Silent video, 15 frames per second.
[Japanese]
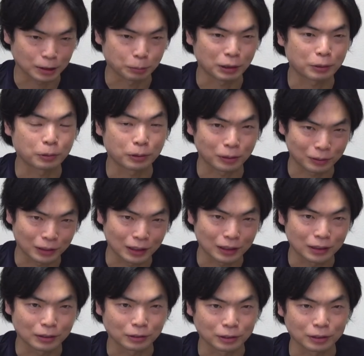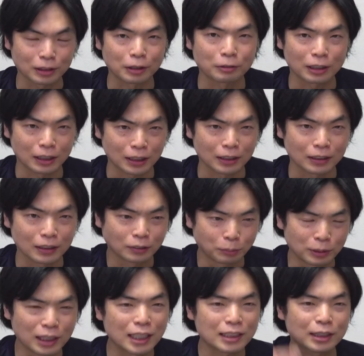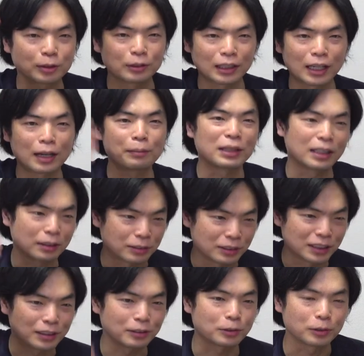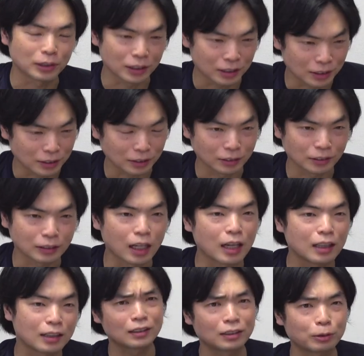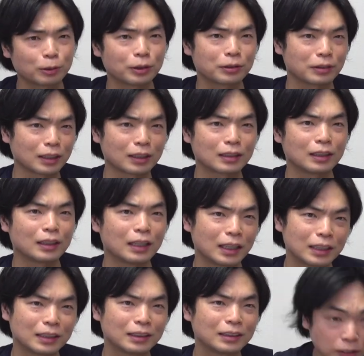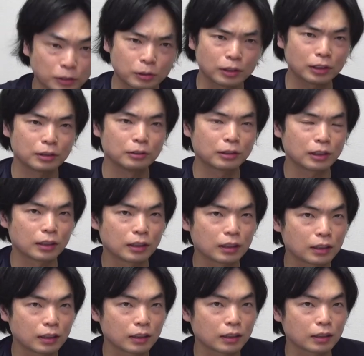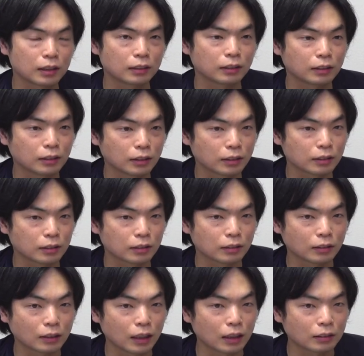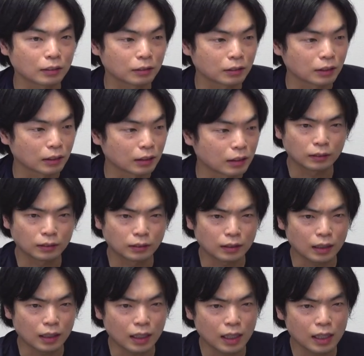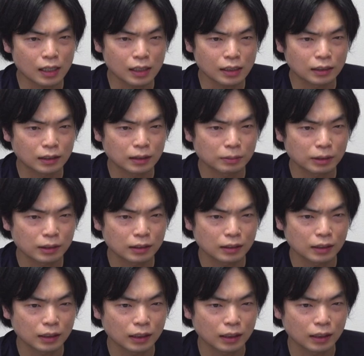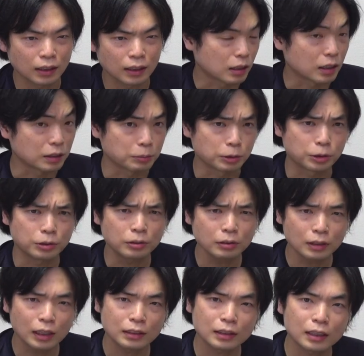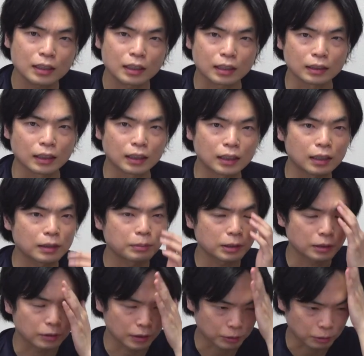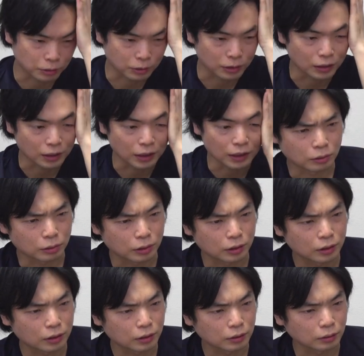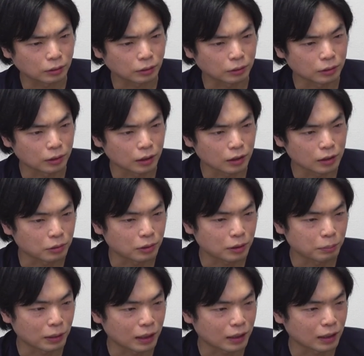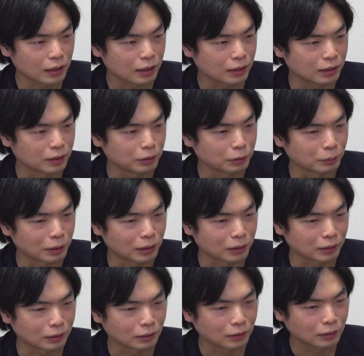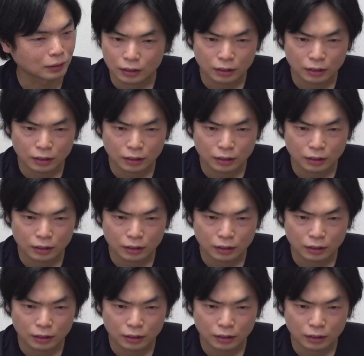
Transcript: 千葉工業大での受験はなかった。虚しくね、雨が降り注いだんですよ。あ、トイックやってない。これが受けられなかったやつと、あとは、うわー、やっちまったぜ。あ、でも10月かなんか2回ありますよね、今年ね。よし、そこで、ここで挽回だっていうのもあれだけど。